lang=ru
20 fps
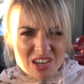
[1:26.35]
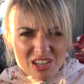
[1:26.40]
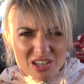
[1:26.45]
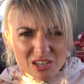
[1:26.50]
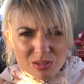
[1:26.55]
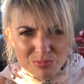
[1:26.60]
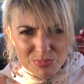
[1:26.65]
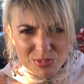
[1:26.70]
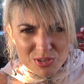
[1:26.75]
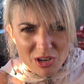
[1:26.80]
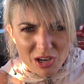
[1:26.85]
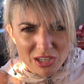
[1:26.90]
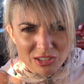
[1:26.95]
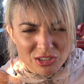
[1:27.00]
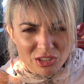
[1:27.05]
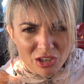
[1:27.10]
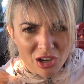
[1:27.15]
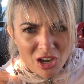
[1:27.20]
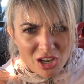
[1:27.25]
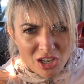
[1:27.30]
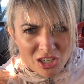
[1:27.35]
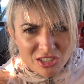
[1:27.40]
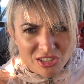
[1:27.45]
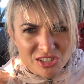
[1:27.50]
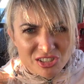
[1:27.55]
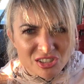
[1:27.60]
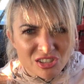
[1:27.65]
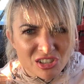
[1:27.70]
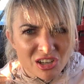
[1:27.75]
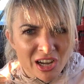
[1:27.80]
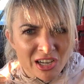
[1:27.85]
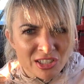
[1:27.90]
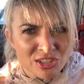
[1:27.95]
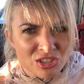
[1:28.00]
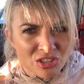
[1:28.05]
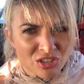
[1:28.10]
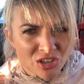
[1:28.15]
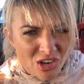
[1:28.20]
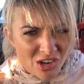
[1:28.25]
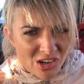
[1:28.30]
Ребята,
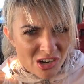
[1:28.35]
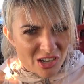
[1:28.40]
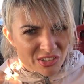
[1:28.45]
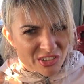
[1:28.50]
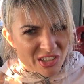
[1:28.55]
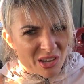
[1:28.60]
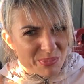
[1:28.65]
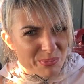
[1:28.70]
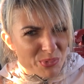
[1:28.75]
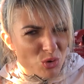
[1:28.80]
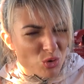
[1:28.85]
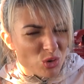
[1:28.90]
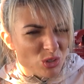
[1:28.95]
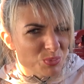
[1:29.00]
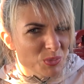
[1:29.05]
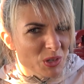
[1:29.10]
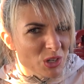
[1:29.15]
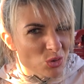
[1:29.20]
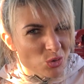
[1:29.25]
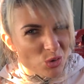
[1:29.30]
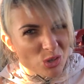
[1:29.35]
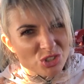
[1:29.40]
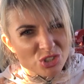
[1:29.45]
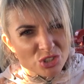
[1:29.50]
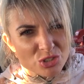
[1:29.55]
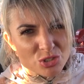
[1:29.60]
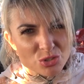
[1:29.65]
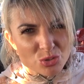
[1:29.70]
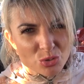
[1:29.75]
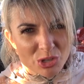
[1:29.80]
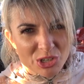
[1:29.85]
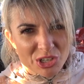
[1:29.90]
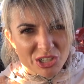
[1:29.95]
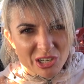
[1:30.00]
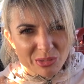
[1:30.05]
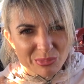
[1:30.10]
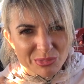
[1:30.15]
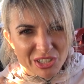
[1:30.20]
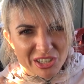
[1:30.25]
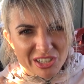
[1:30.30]
кстати, а нам бы хоть миллиончик с
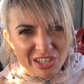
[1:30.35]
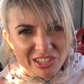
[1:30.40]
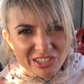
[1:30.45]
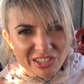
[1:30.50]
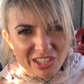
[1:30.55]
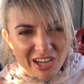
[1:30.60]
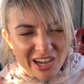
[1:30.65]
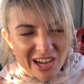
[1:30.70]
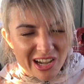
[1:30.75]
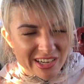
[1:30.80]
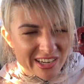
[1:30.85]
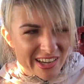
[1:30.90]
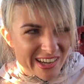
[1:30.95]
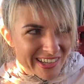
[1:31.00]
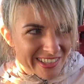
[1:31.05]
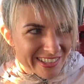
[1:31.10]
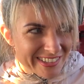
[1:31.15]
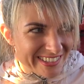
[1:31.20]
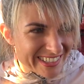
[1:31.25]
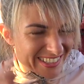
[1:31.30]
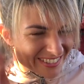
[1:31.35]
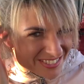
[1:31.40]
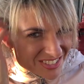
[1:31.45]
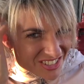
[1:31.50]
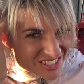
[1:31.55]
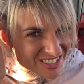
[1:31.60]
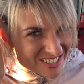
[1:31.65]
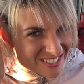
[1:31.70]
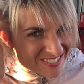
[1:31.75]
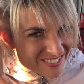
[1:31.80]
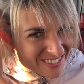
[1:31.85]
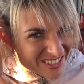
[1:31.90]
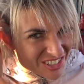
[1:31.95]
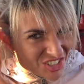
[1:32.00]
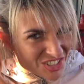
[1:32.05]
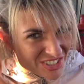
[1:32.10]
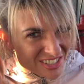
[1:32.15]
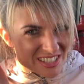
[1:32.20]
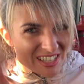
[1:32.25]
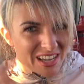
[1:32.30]
Толиком на канале. Так же
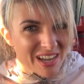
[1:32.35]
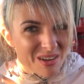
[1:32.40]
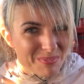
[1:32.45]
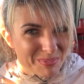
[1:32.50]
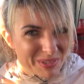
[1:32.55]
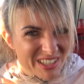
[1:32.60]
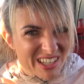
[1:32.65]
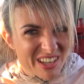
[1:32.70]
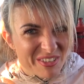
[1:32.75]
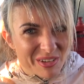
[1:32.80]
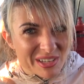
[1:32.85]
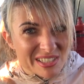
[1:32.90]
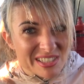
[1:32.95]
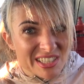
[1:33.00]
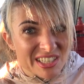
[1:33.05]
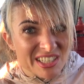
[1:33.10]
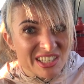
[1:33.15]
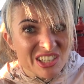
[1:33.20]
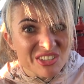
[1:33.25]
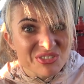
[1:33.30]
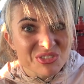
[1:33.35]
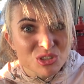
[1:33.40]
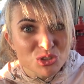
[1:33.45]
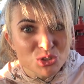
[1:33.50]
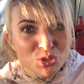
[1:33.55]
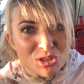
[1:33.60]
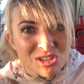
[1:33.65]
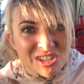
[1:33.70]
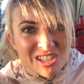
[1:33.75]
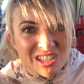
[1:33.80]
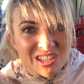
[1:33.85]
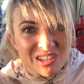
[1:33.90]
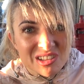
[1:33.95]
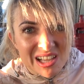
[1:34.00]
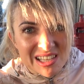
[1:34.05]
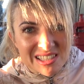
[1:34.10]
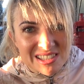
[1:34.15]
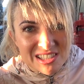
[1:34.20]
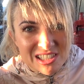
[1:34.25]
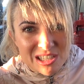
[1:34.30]
хочется. Мы для вас такие видосы
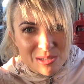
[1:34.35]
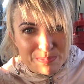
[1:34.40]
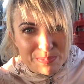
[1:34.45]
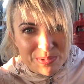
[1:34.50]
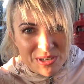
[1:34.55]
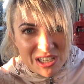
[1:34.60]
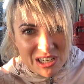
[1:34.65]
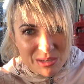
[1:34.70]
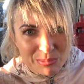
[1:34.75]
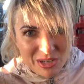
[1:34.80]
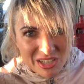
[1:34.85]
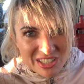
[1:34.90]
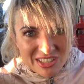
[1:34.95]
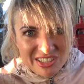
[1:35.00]
классные пилим.